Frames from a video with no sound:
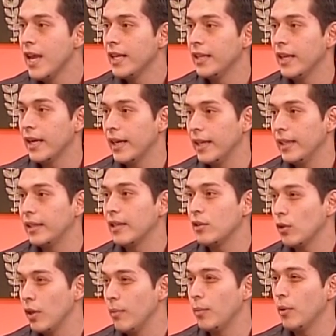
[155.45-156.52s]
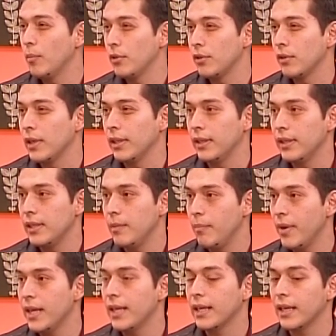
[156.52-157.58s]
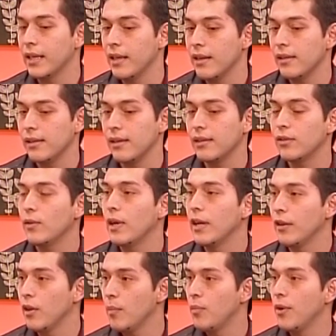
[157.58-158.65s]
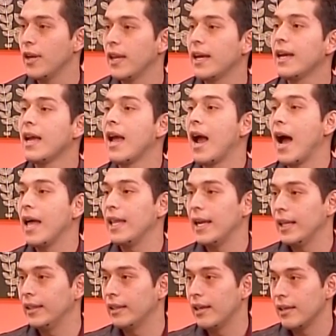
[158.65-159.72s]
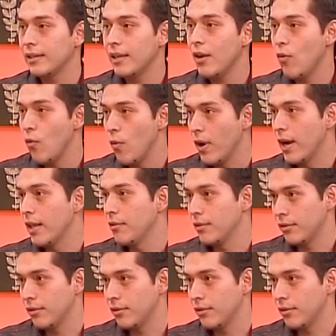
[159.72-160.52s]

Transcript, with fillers: de acreditación y promoción anticipada, ¿Qué quiere decir esto que el niño pueda adelantarse un grado